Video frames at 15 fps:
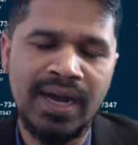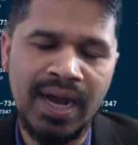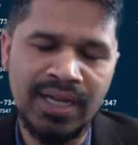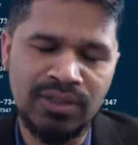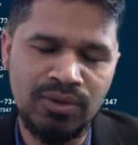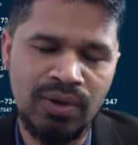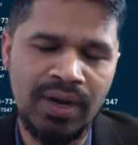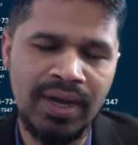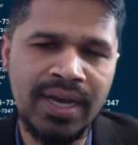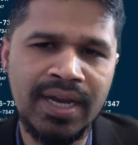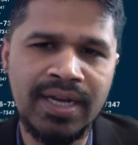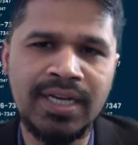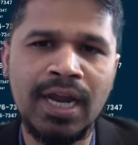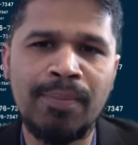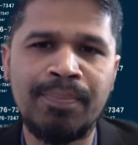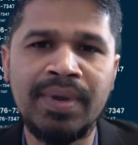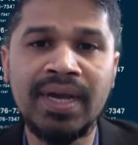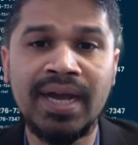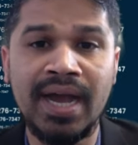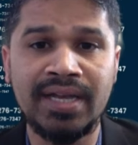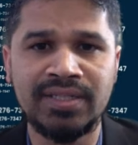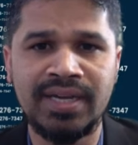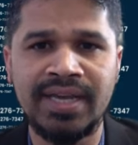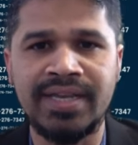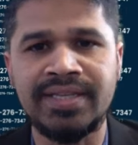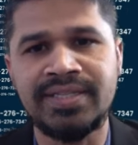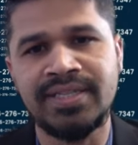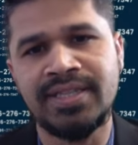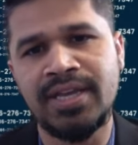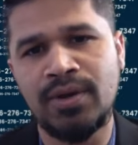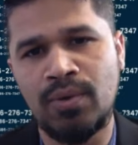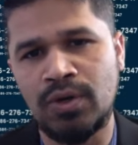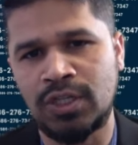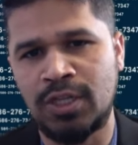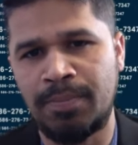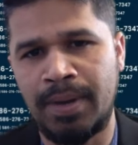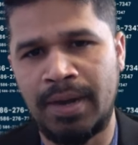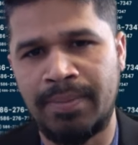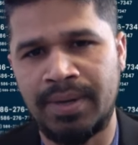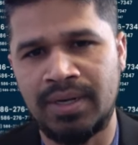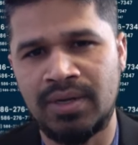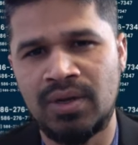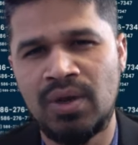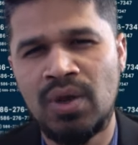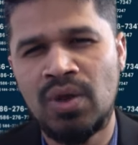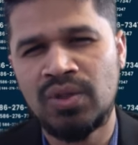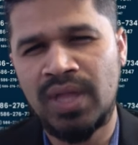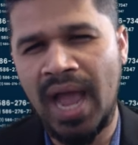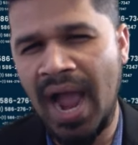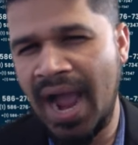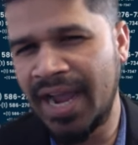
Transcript: কাজ করার ক্ষেত্রে আপনি কাজটা ইজিতে করতে পারবেন তা